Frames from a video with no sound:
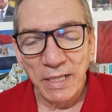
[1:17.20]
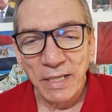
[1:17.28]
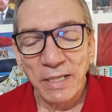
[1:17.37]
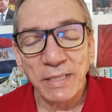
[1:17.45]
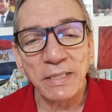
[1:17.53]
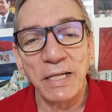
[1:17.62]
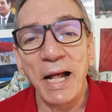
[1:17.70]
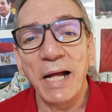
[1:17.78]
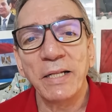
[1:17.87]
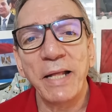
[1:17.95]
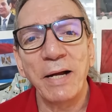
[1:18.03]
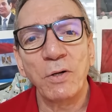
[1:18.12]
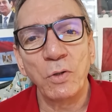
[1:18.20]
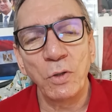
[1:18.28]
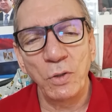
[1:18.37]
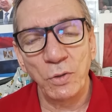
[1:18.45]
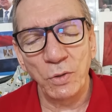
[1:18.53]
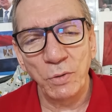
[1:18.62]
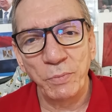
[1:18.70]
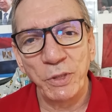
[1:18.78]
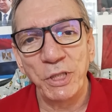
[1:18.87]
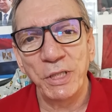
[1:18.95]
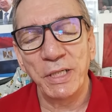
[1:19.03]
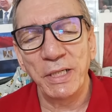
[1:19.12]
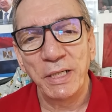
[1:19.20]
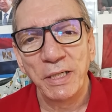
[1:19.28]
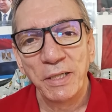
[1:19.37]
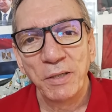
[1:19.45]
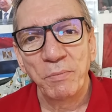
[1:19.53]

السلاح ده كله بيجي